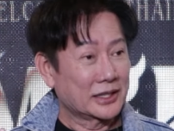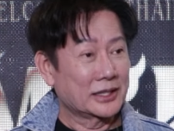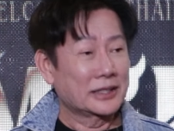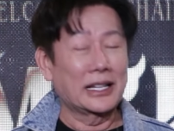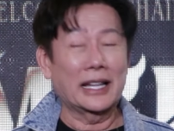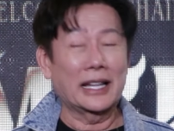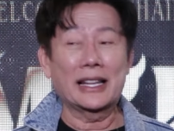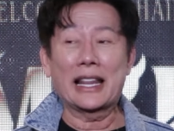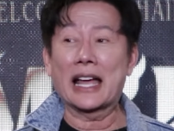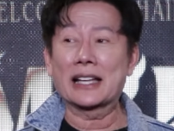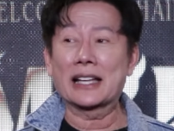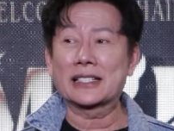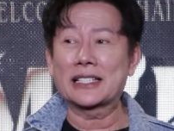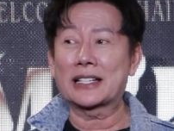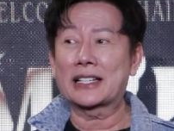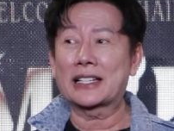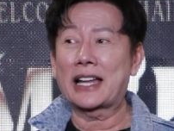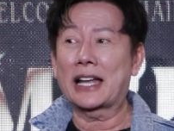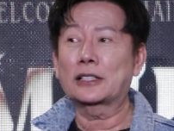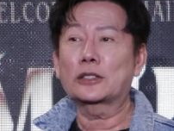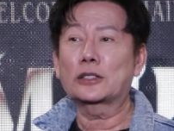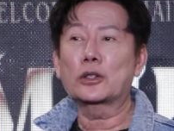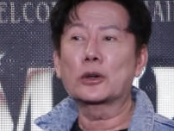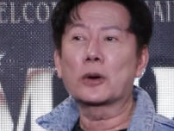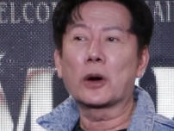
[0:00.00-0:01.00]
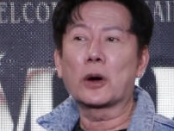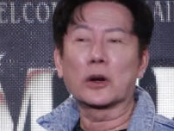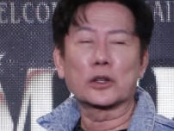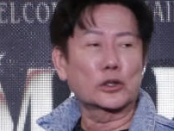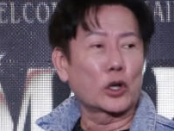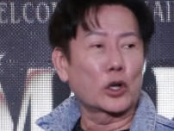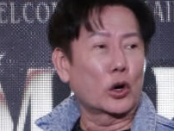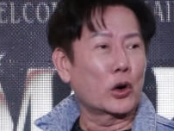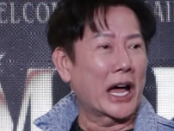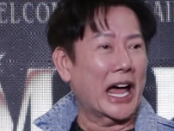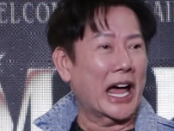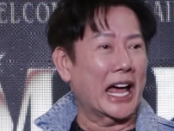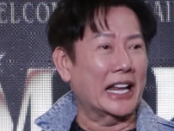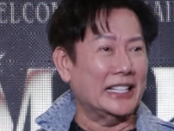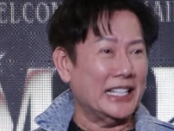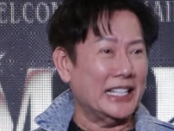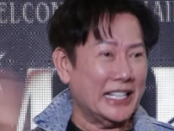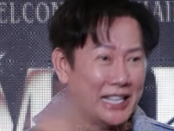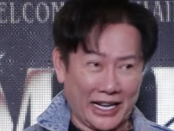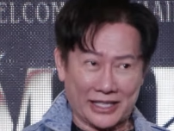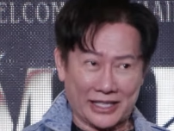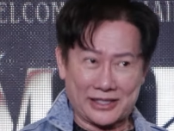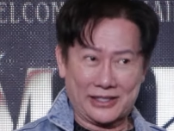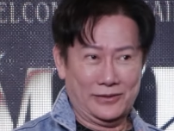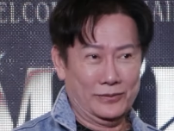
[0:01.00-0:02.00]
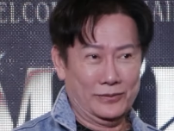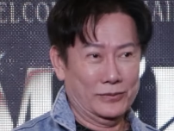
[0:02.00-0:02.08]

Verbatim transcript: แล้วหลังจากนั้นทุกคนโทรหาเนี่ย